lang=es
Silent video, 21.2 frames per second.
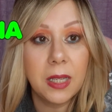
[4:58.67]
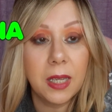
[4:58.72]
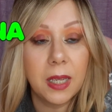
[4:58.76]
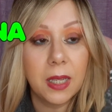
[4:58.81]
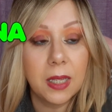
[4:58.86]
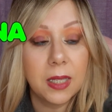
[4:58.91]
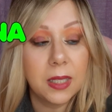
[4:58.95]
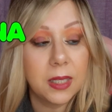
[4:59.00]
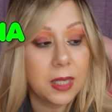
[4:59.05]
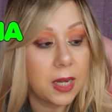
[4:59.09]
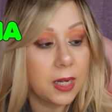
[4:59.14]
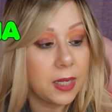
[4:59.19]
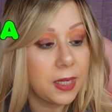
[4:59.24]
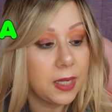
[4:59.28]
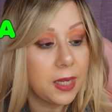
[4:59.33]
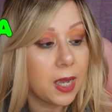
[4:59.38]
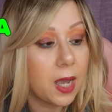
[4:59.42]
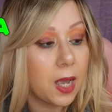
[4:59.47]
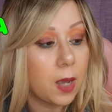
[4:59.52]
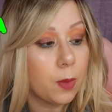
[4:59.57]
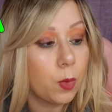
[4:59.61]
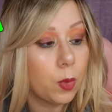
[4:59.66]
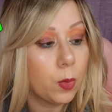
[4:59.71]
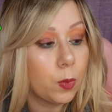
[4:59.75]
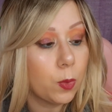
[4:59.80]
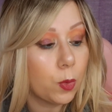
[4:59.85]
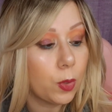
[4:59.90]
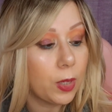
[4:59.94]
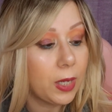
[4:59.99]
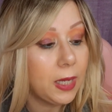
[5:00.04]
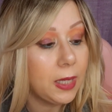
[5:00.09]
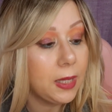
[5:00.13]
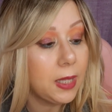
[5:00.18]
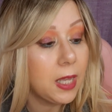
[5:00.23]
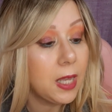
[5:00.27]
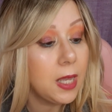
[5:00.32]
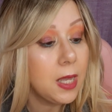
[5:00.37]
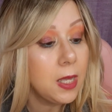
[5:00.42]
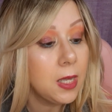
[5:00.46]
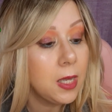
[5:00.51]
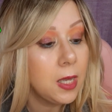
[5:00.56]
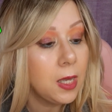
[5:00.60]
que salía
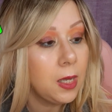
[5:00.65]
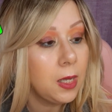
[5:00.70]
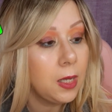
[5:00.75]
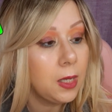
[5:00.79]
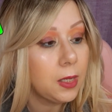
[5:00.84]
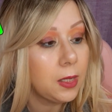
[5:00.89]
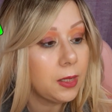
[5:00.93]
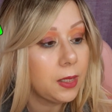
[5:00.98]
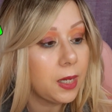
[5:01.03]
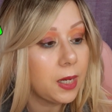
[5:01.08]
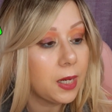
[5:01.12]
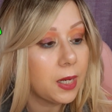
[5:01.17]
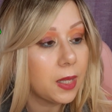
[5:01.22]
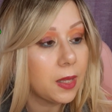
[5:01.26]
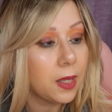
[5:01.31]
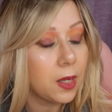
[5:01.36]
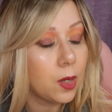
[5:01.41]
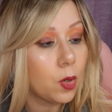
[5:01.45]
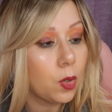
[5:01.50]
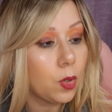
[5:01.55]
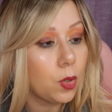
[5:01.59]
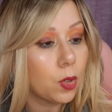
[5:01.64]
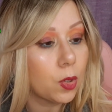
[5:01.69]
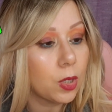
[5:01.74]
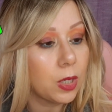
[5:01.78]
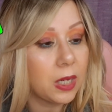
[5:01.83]
burbujita y era de color